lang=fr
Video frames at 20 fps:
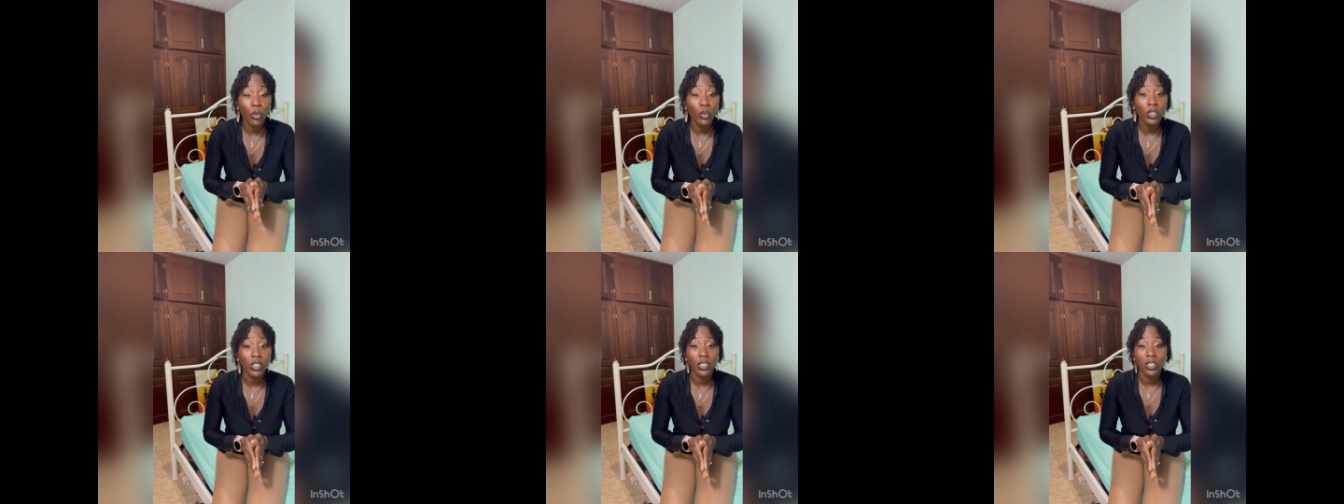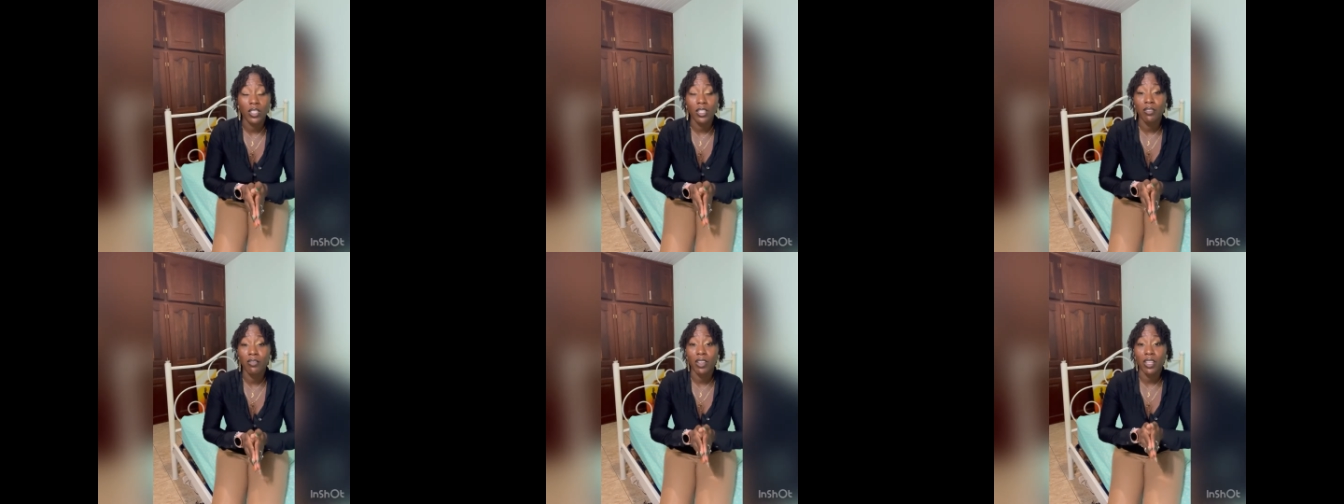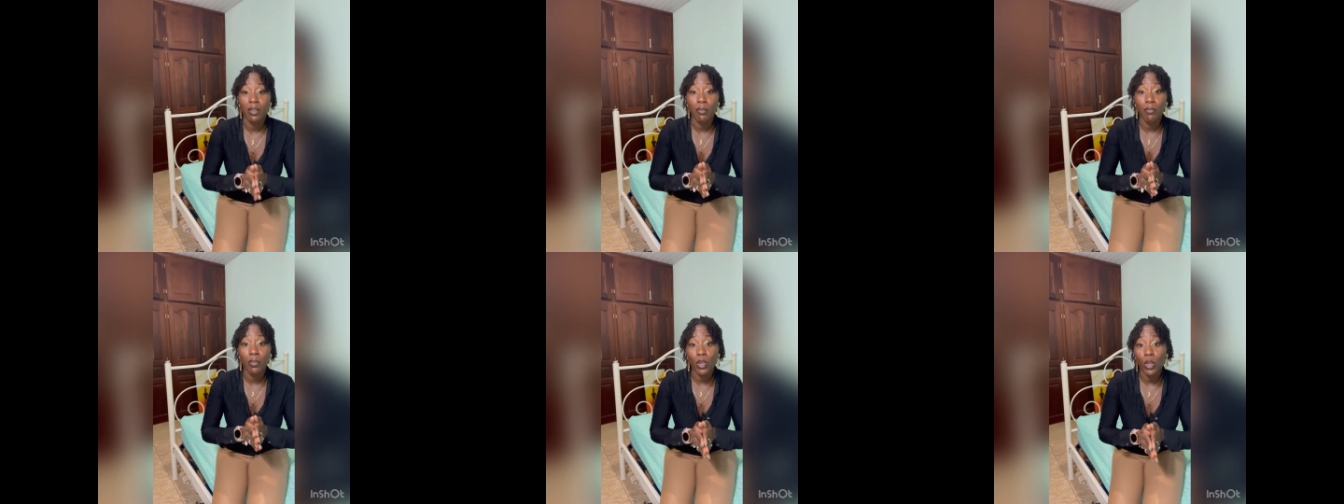c'est ce qui va
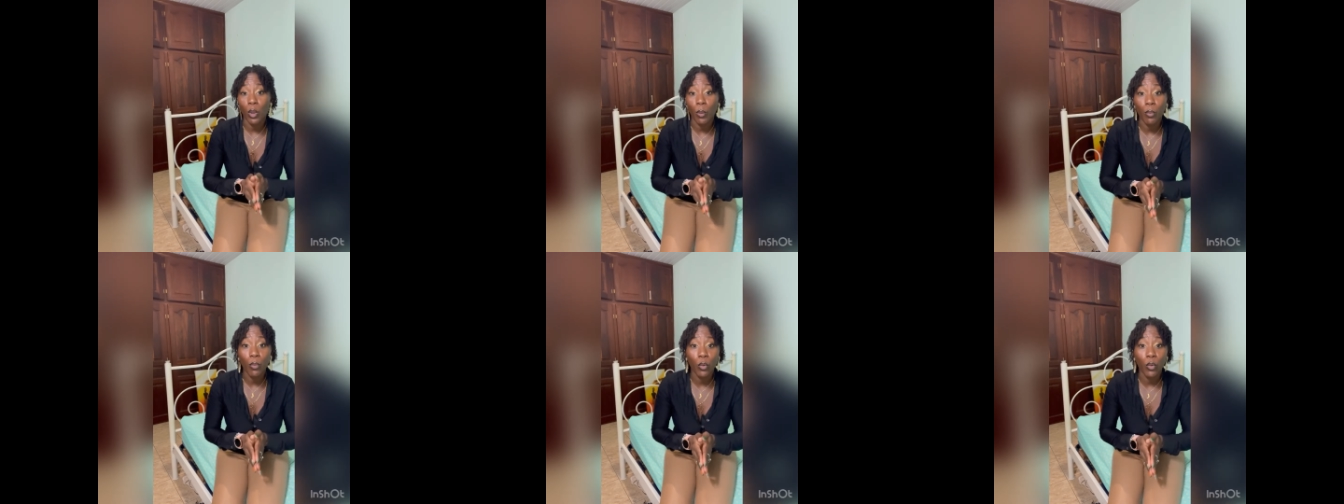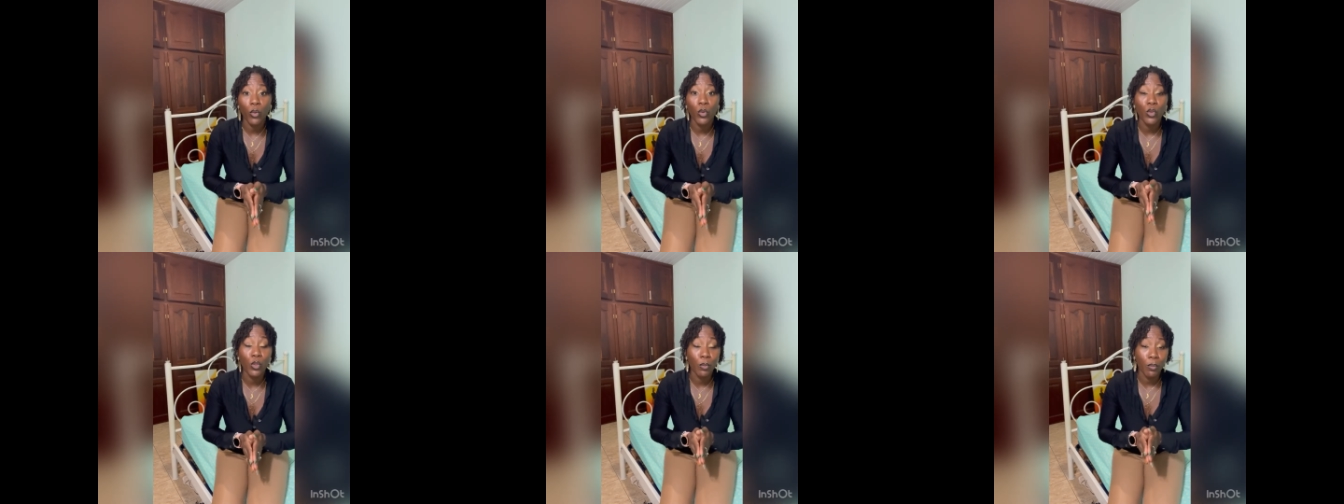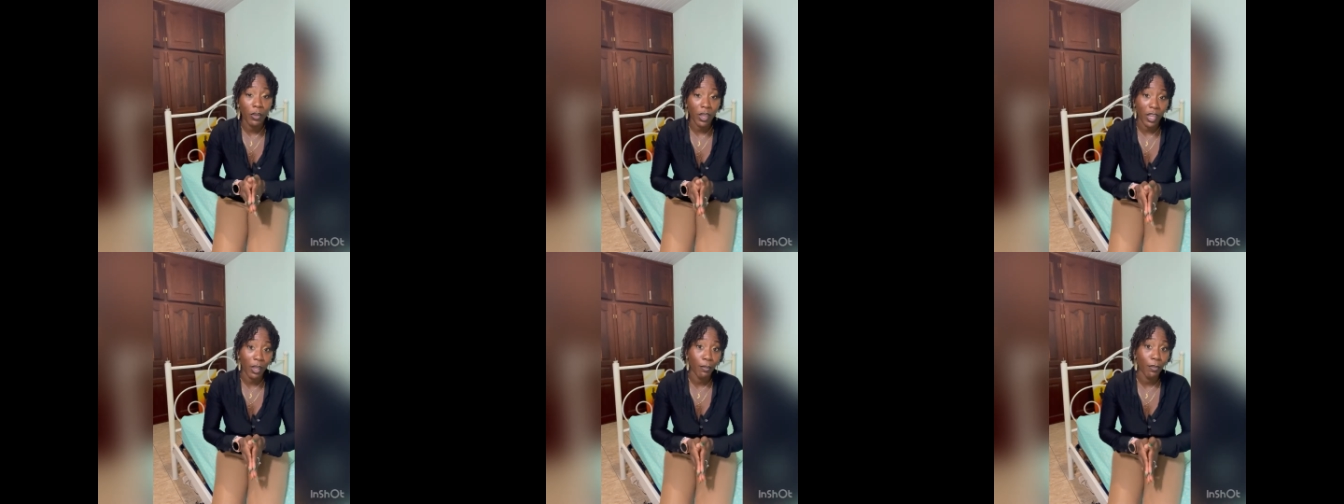être meilleur pour eux, une
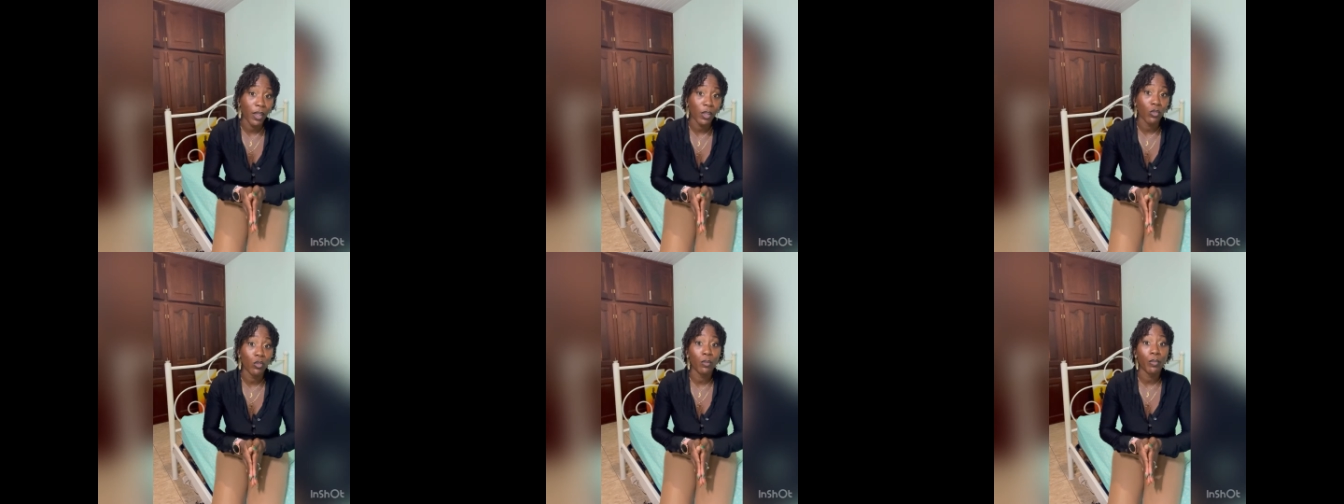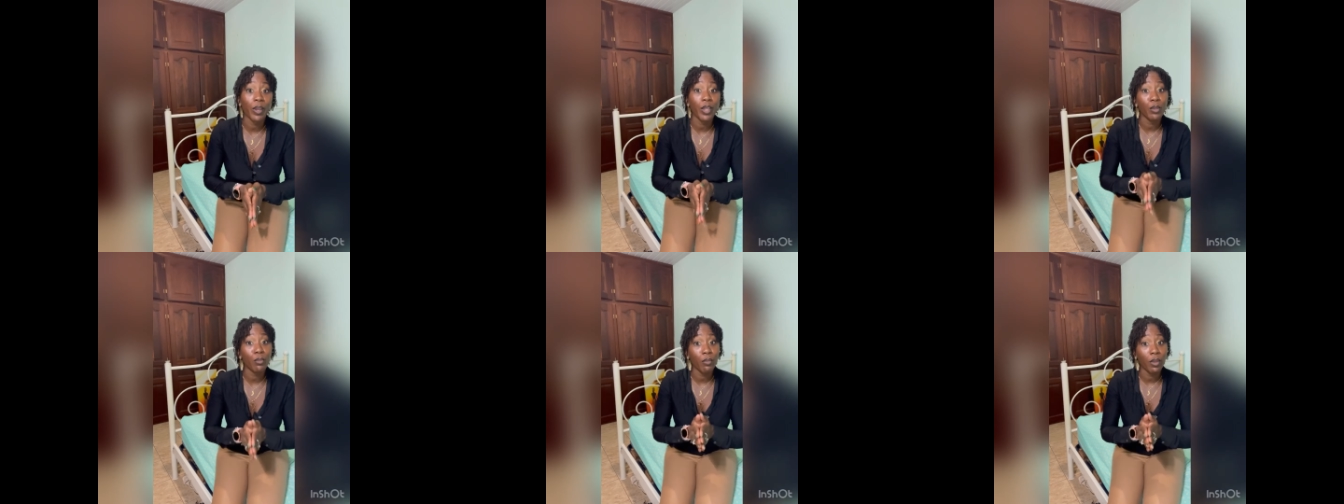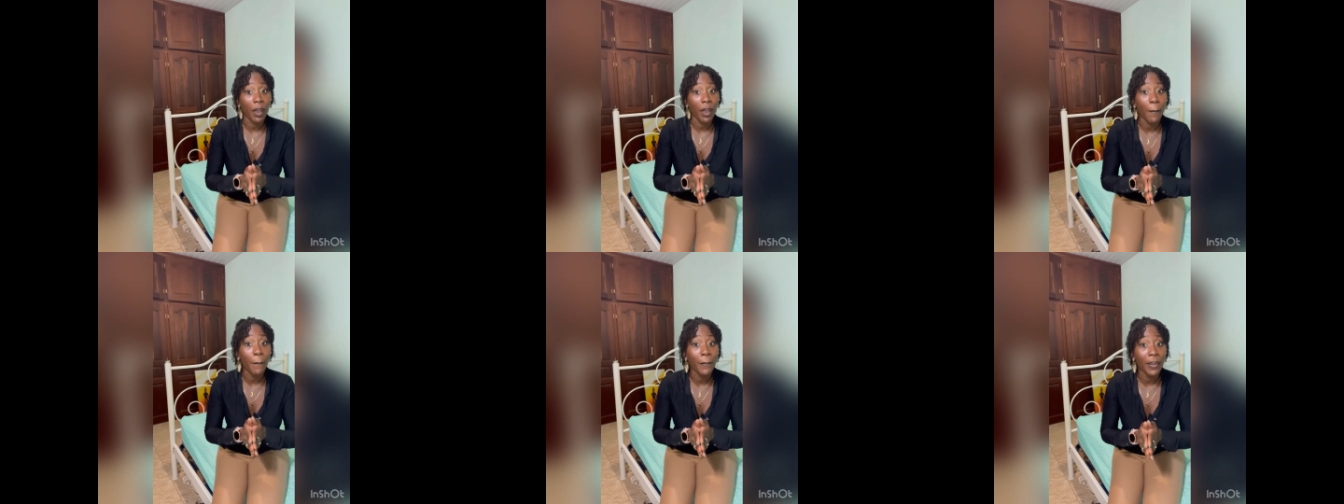mère épanouie, pas une mère
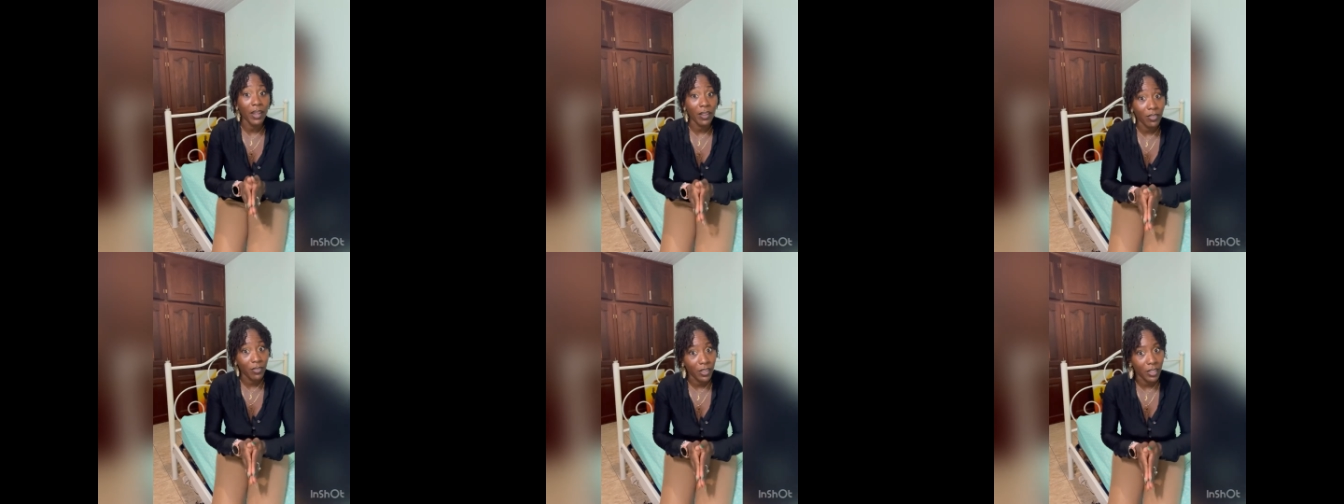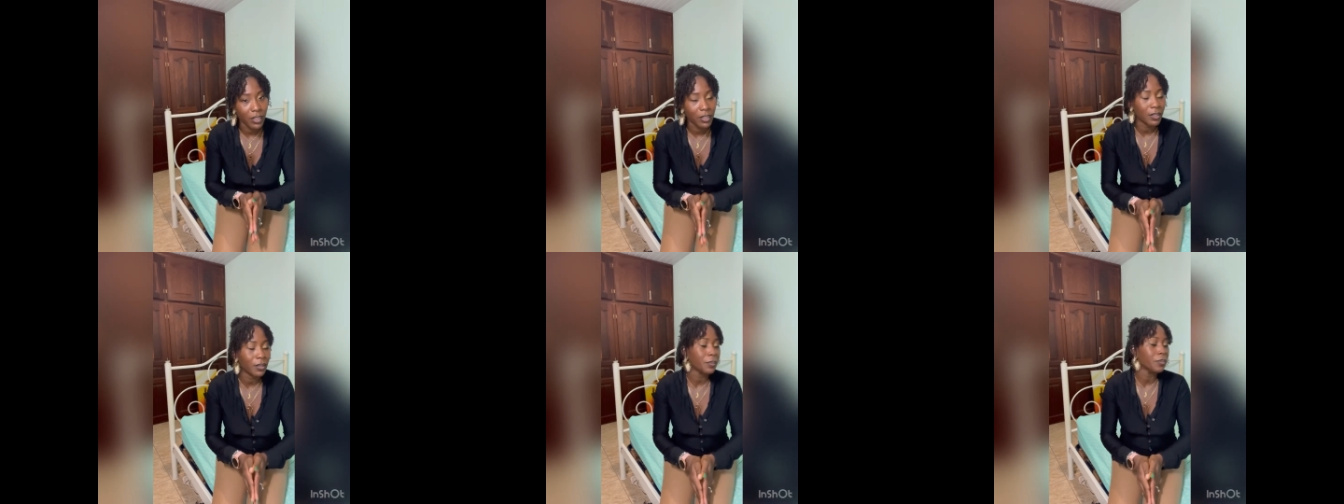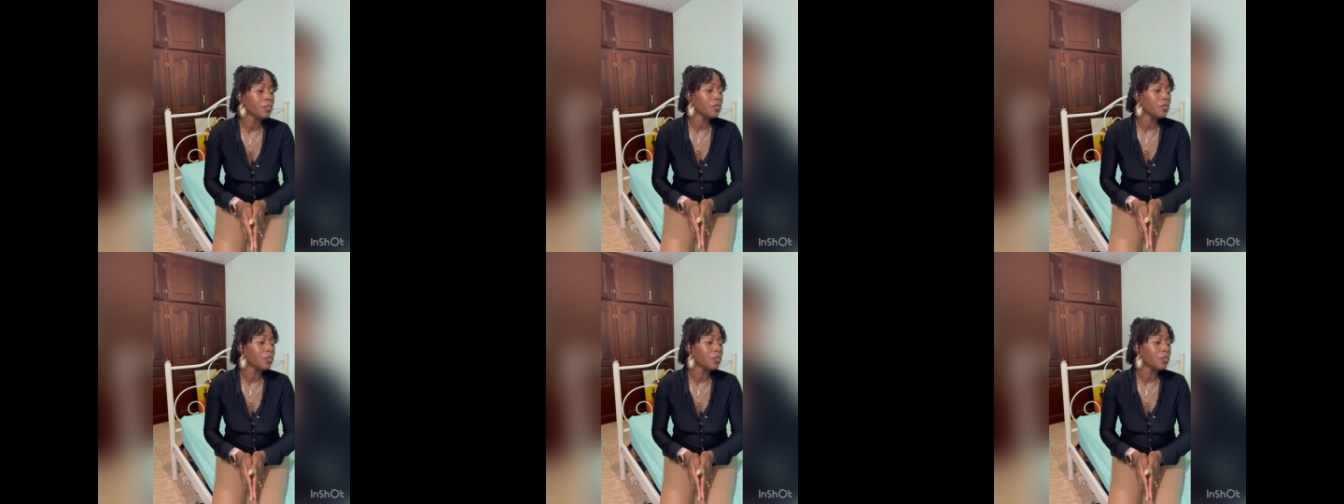parfaite.